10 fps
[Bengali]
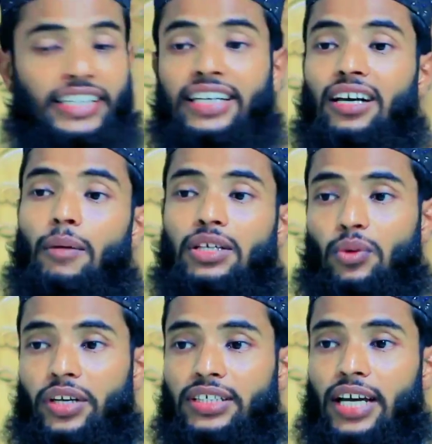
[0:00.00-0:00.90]
ঈদের নামাজ
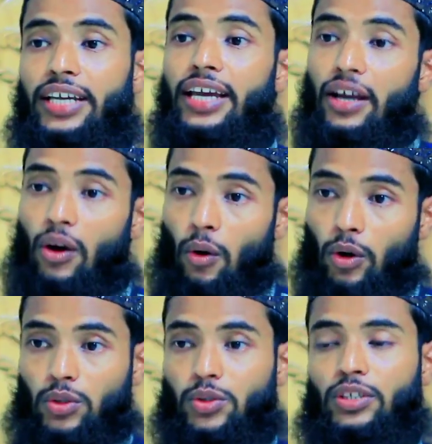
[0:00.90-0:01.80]
হয়ে যায়
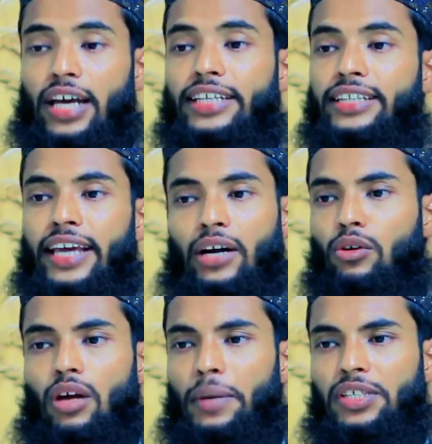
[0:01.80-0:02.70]
অথচ তার ঈদগাহে
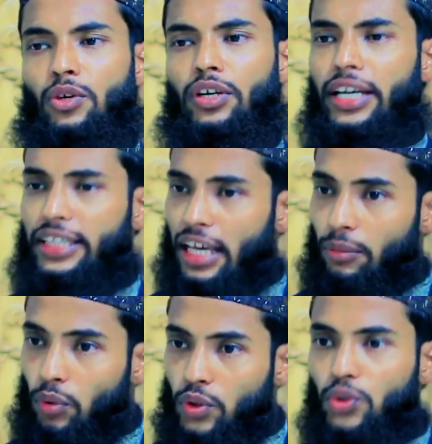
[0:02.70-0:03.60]
এখনও নামাজ হয় নাই
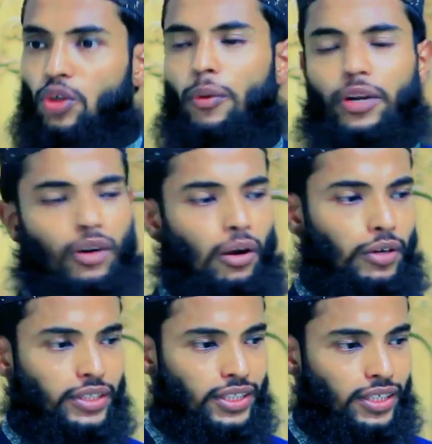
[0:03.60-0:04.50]
তার পশু জবাই করা
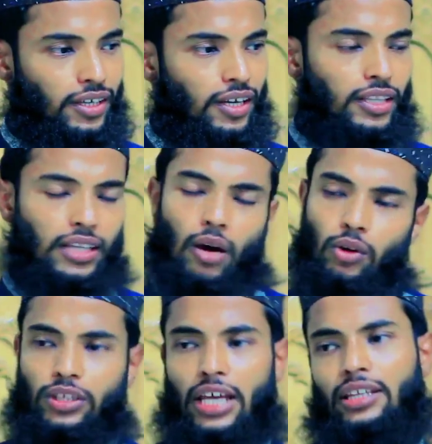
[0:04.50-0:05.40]
হয়েছে
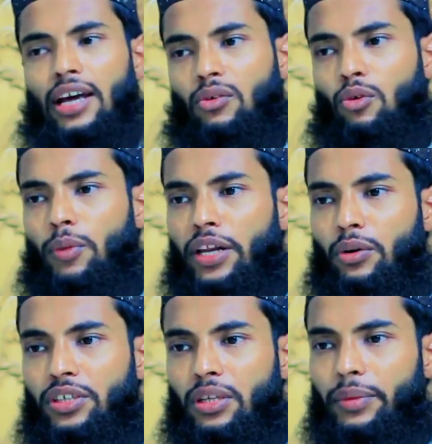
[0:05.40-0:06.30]
তাহলেও তা তার
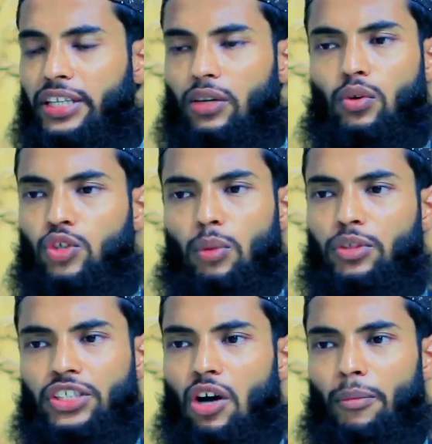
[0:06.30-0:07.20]
কোরবানি হয়ে যাবে এতে কোনো
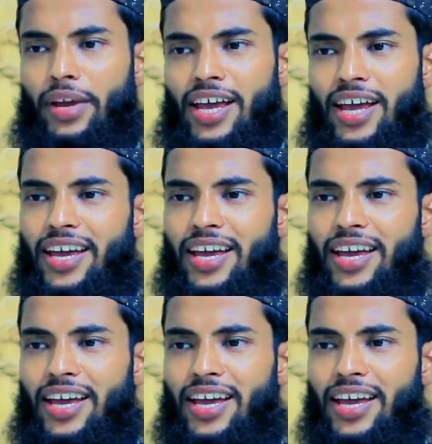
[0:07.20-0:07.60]
সমস্যা হবে